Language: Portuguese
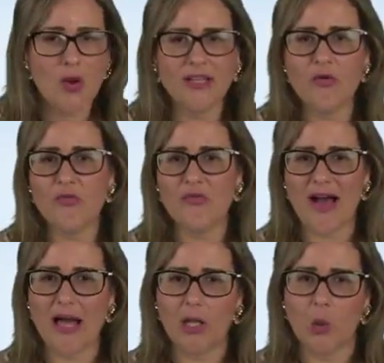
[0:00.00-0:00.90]
Quando eu
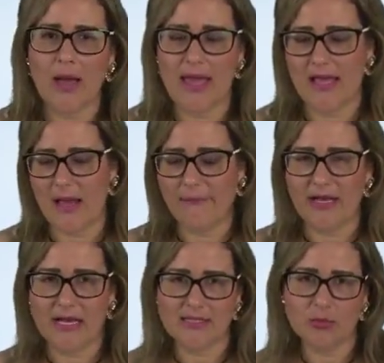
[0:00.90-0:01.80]
falo em
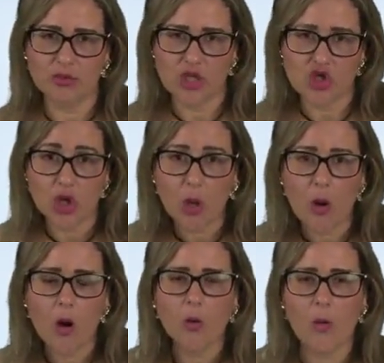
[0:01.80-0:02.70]
aplicação desde
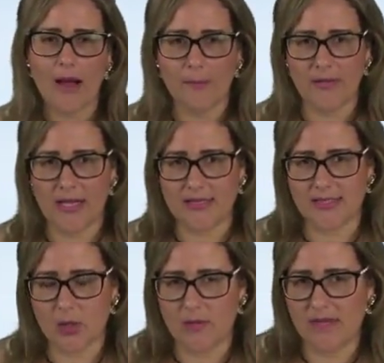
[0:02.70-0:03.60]
logo,
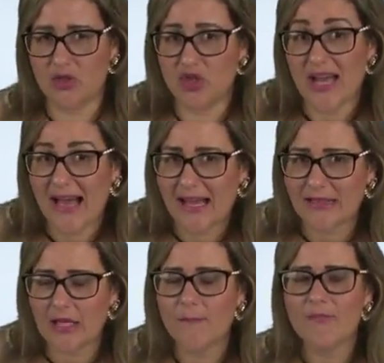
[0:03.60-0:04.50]
aplicação
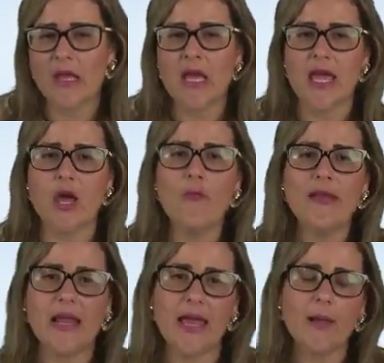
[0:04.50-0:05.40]
imediata, eu
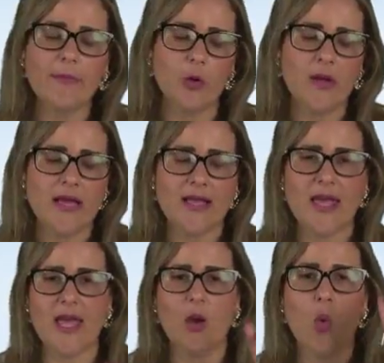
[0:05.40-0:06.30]
me lembro
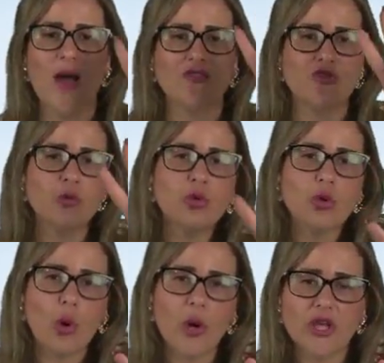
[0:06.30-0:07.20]
que o artigo
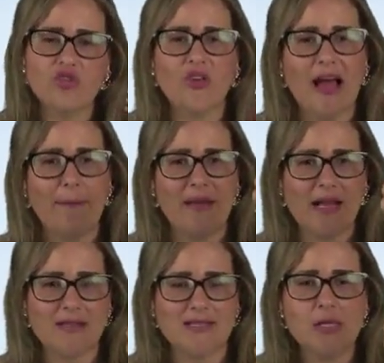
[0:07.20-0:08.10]
2,
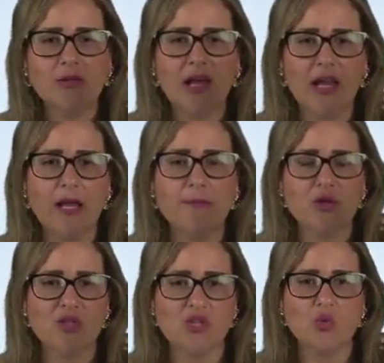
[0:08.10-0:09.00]
aplicação da lei
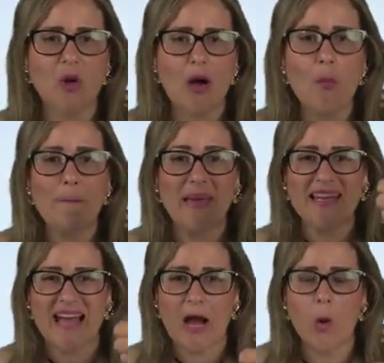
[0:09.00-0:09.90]
processual
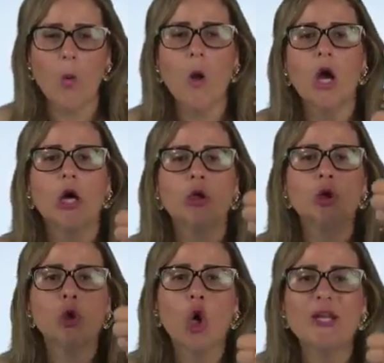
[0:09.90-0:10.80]
penal
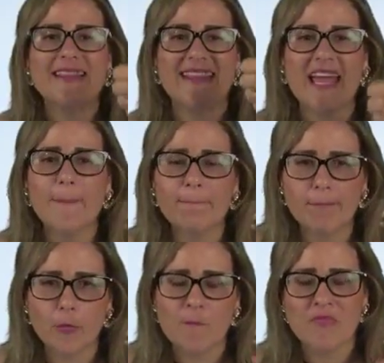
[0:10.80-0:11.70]
no
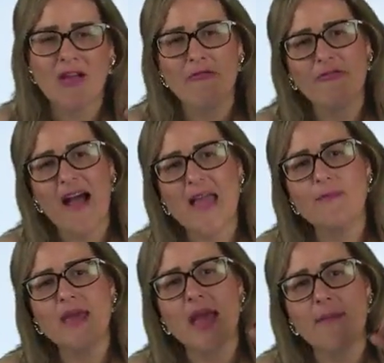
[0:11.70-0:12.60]
tempo,
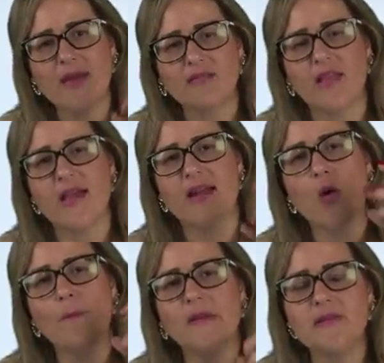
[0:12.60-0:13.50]
vai me
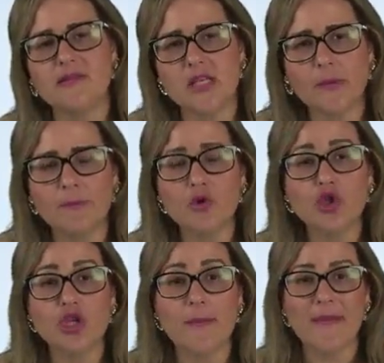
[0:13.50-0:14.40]
remeter a um
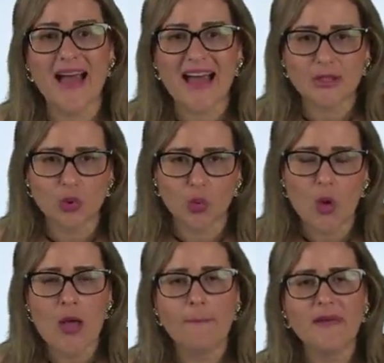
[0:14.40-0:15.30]
princípio
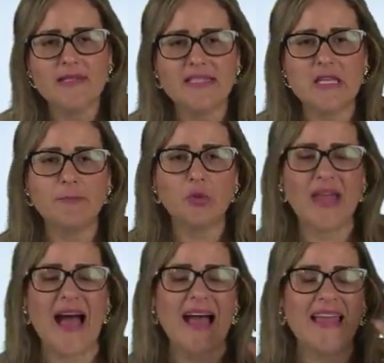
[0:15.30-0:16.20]
chamado
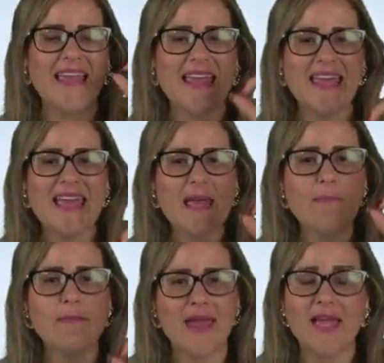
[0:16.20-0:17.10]
princípio da
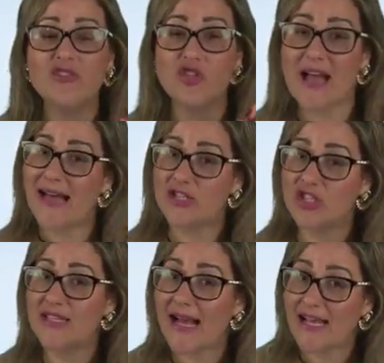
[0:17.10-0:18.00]

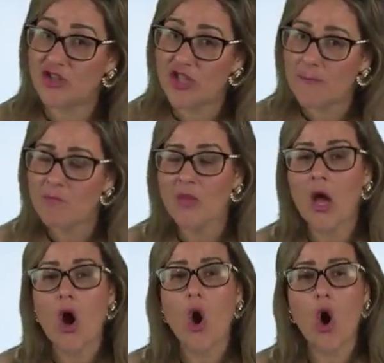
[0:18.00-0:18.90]
imediatidade
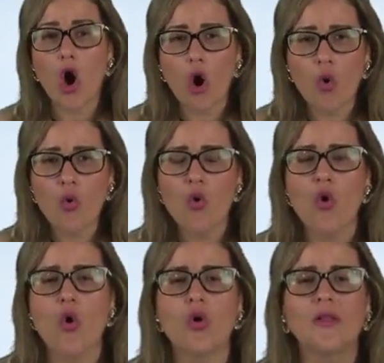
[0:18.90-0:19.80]
ou
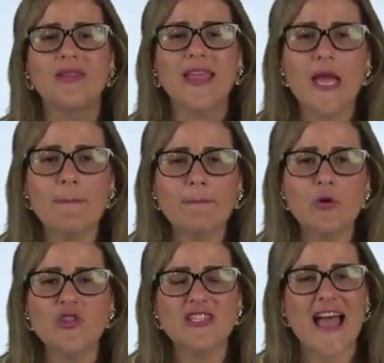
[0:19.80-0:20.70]

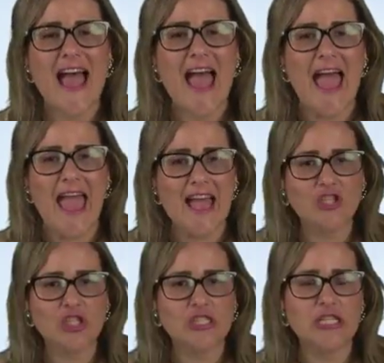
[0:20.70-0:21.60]
tempus
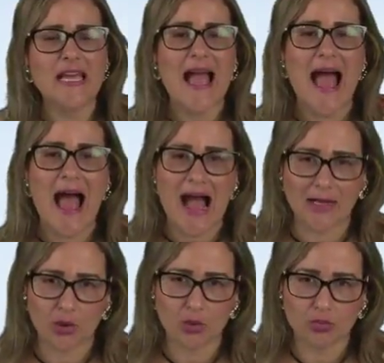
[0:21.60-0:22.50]
regit
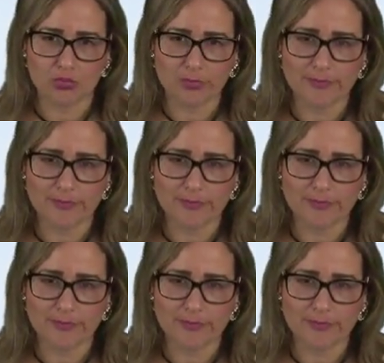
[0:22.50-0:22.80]
actum.